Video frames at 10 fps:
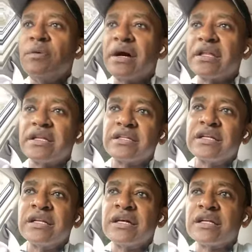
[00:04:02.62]
van a
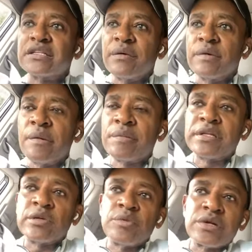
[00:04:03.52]
detener este
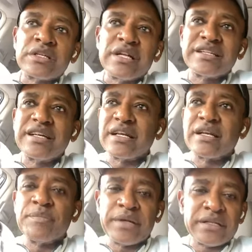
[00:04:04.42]
avivamiento, porque esta tierra
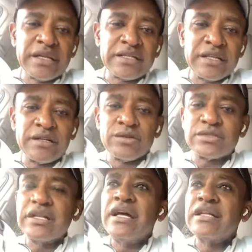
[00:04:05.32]
le pertenece al
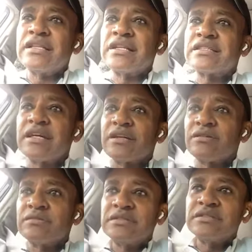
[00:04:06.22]
Dios del
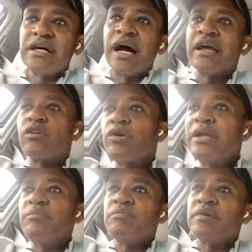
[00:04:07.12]
cielo, a
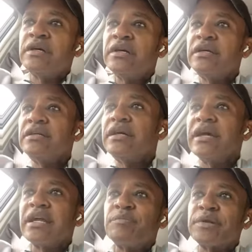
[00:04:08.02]
Elohim.
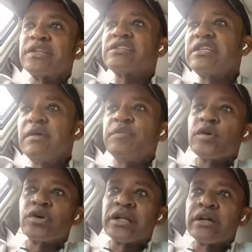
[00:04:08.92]
En el
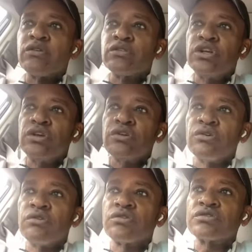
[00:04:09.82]
principio creó
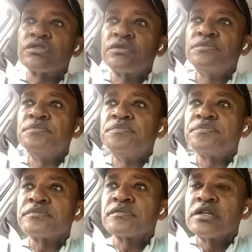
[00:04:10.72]
Dios
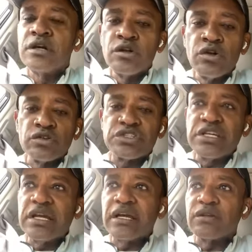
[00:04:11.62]
los
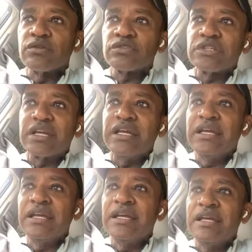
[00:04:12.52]
cielos
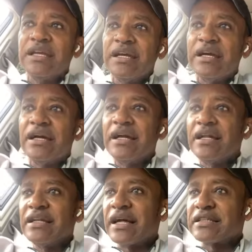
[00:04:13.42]
y
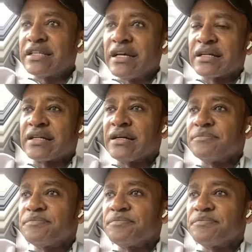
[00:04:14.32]
la tierra.